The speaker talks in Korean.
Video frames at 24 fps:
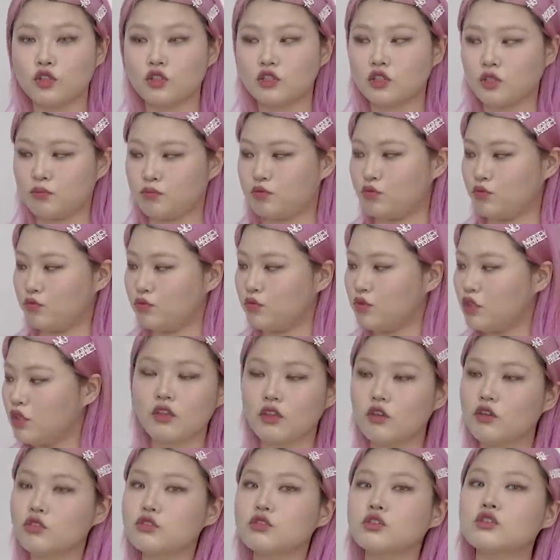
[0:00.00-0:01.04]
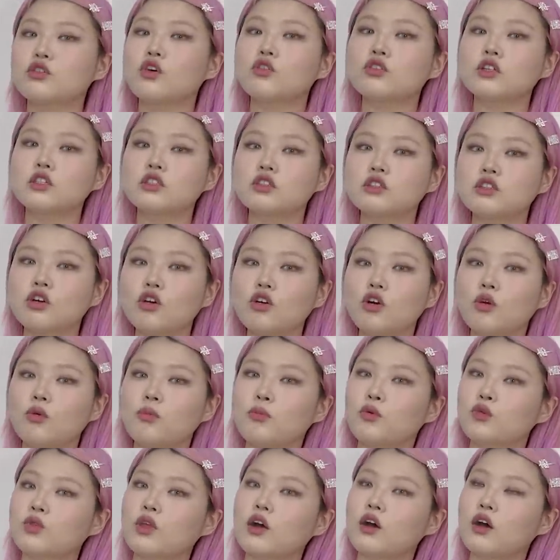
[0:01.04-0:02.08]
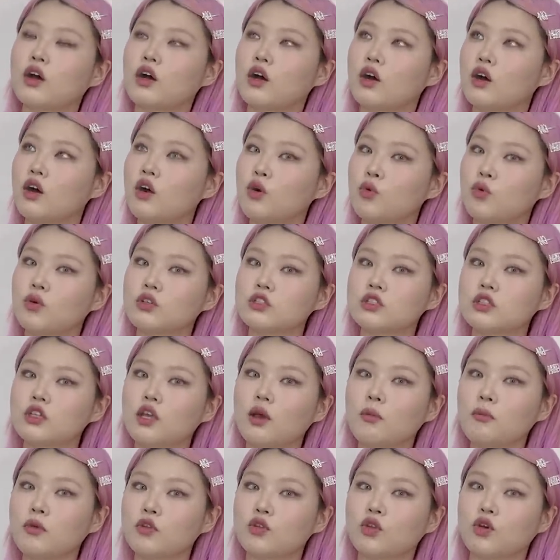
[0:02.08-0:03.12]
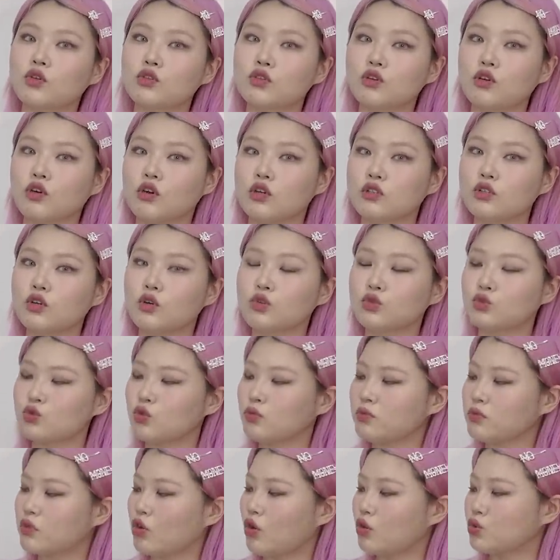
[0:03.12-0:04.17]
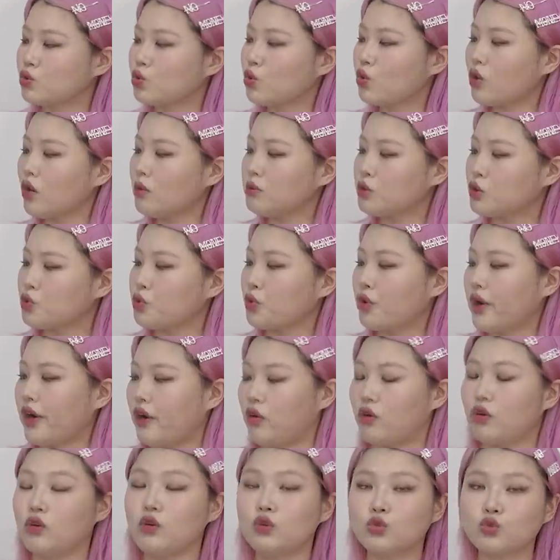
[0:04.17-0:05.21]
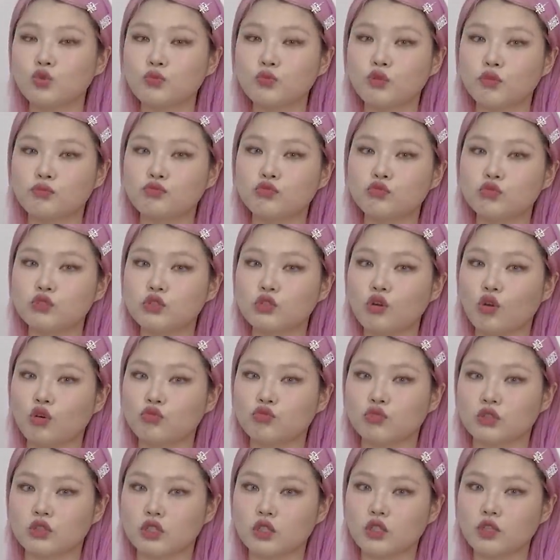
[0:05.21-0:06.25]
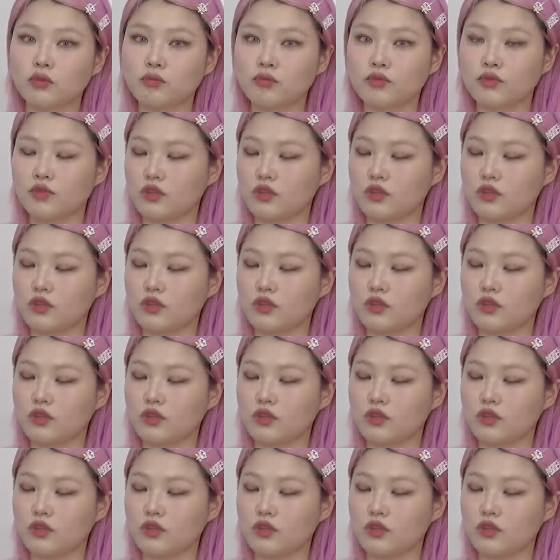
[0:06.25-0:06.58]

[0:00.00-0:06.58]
제품. 이거는 전에 쓰던 것보다 워싱이 한 번 더 들어가서 좀 더 촉감이 좋아요. 좀 더 부드러운 느낌?